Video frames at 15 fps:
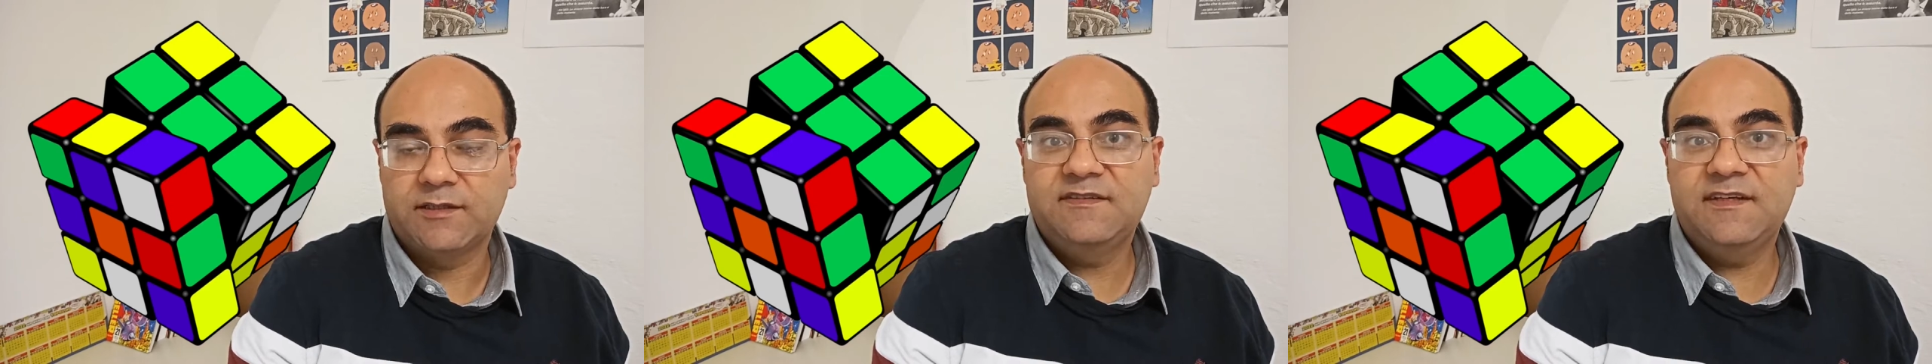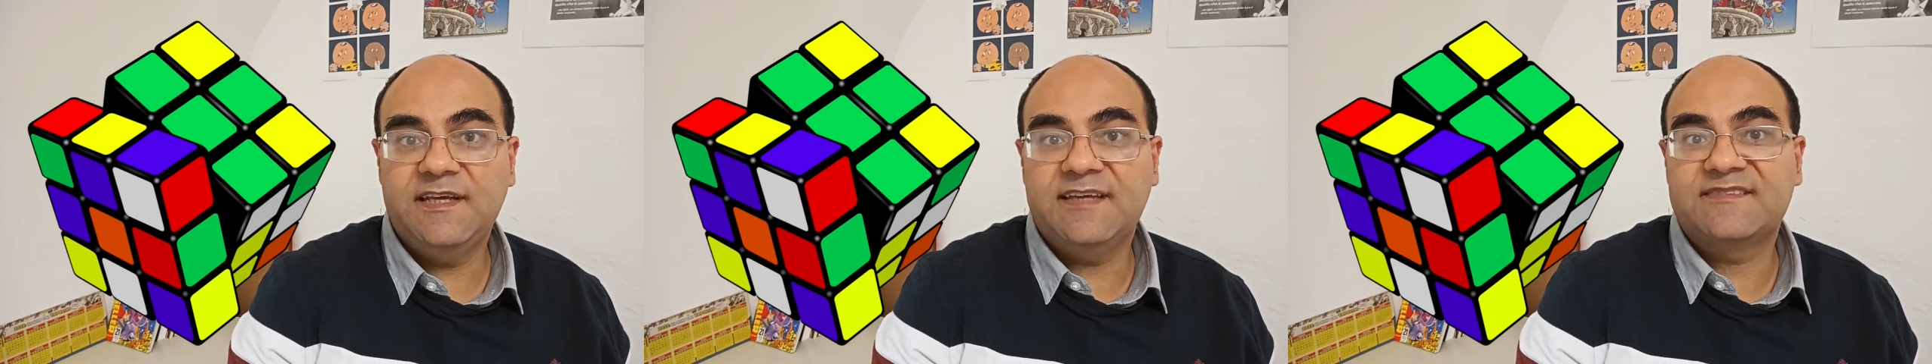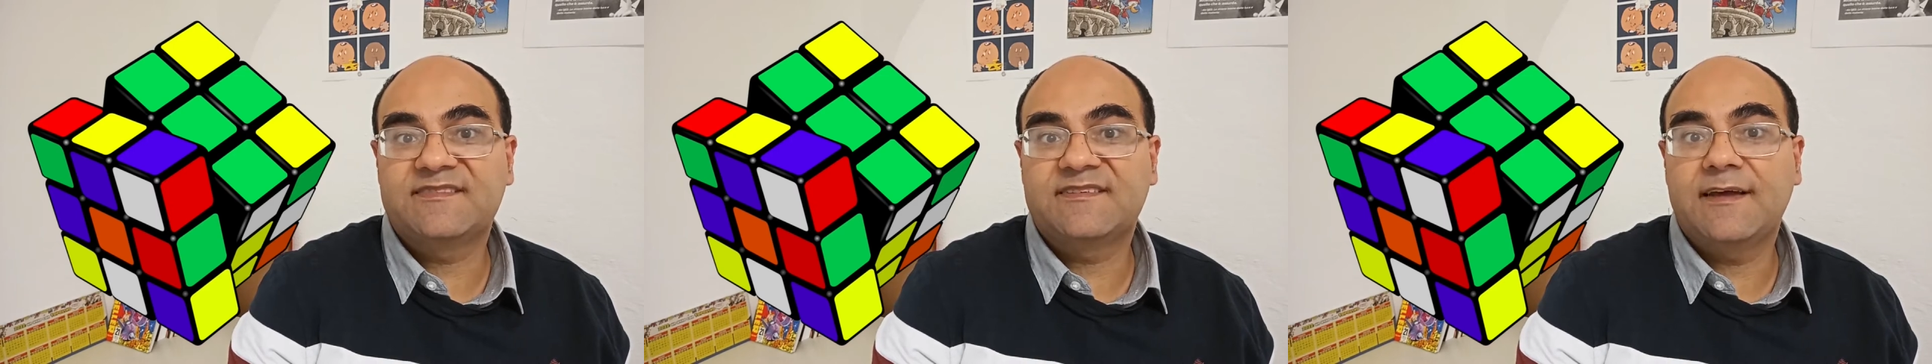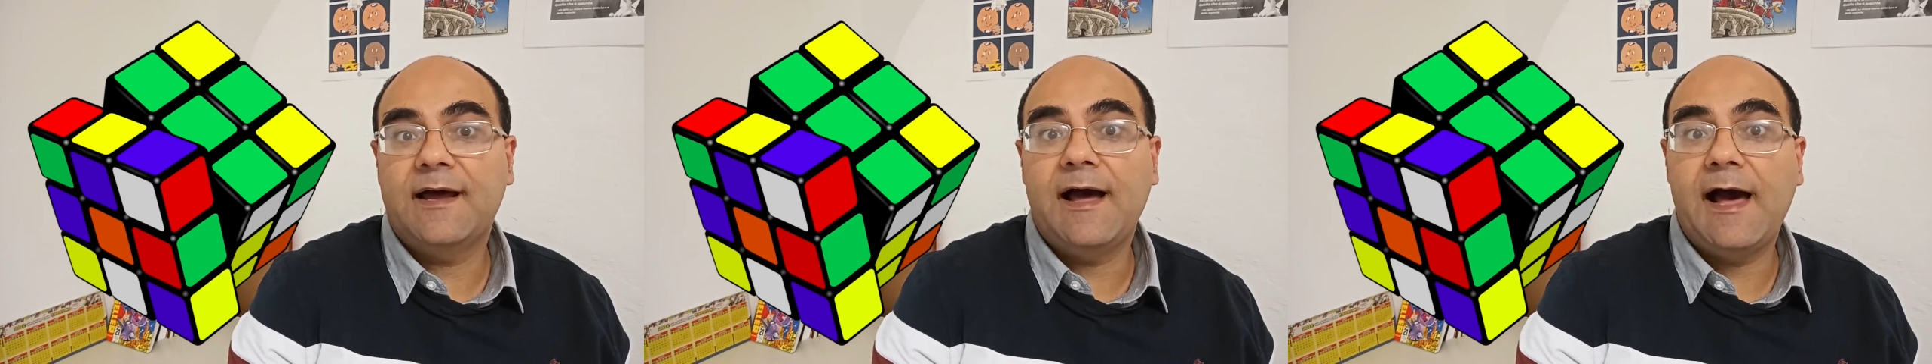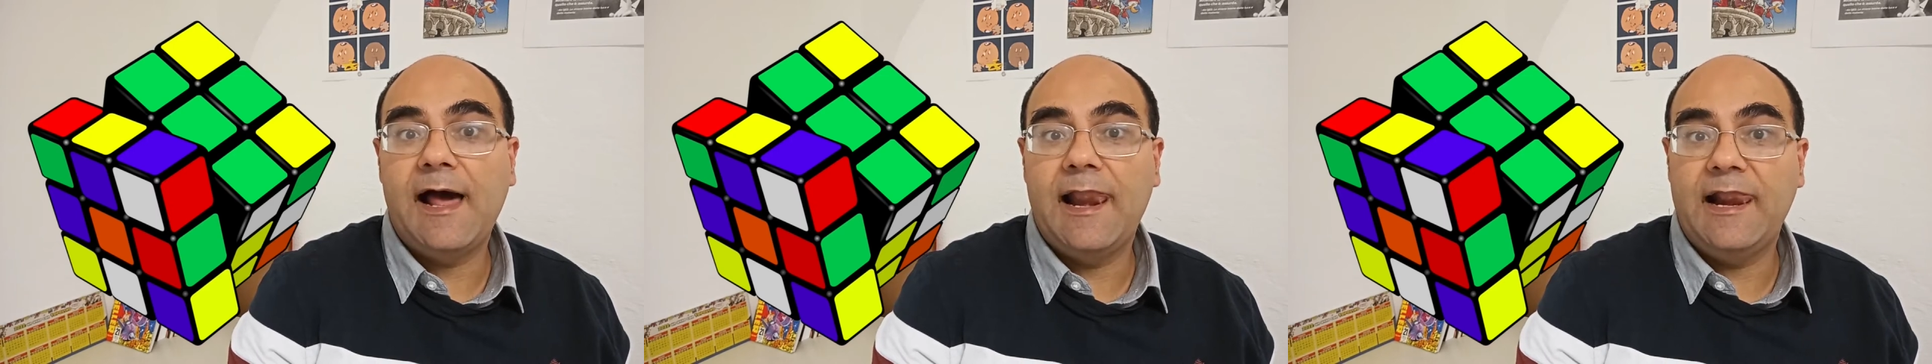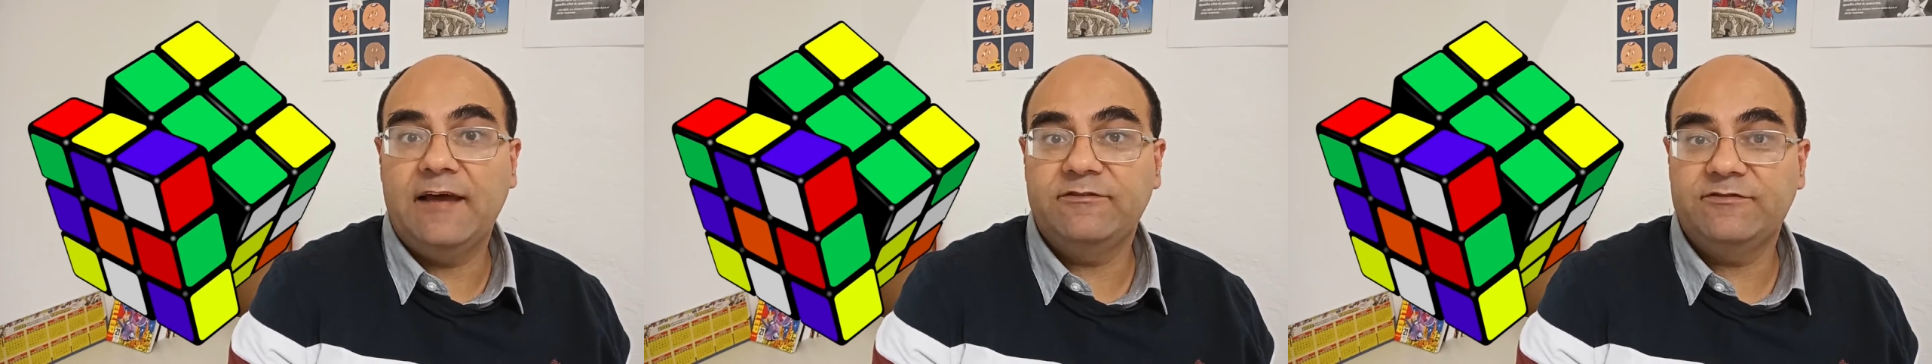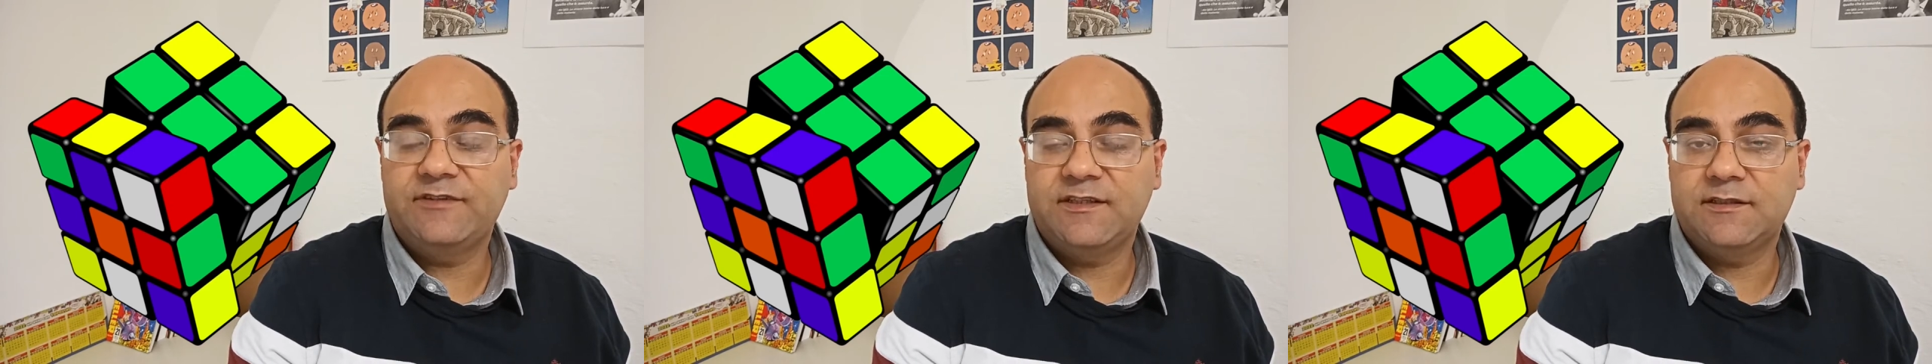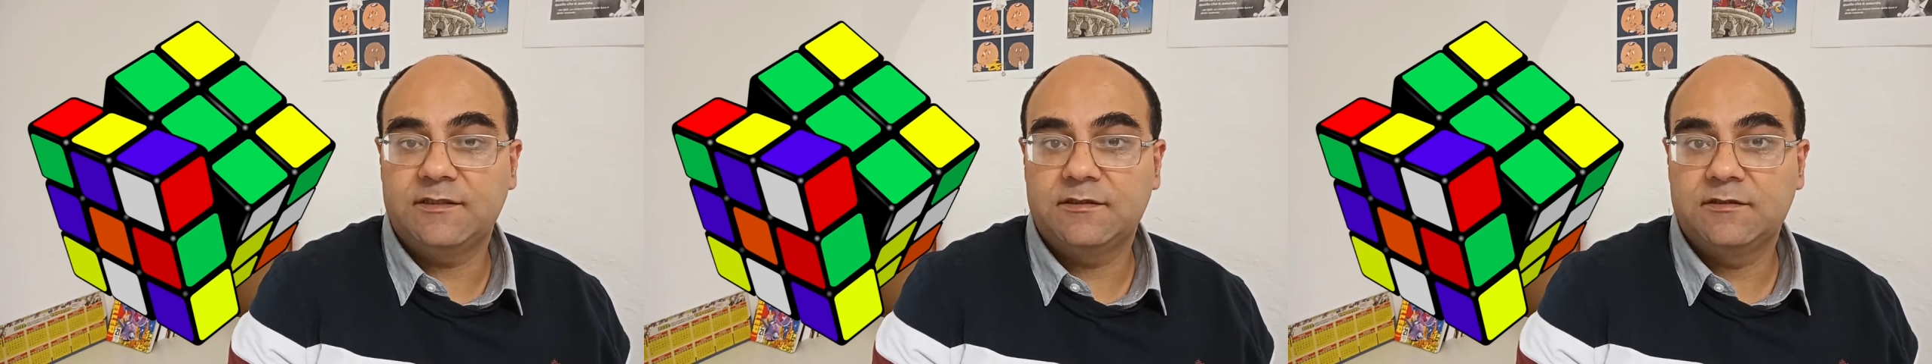si riesca alla
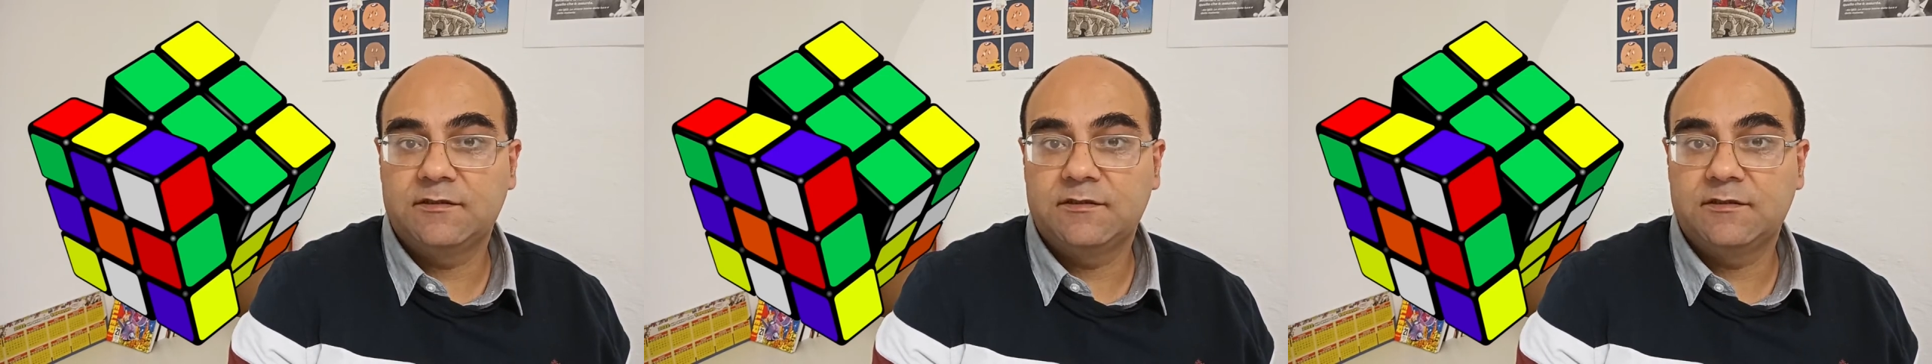fine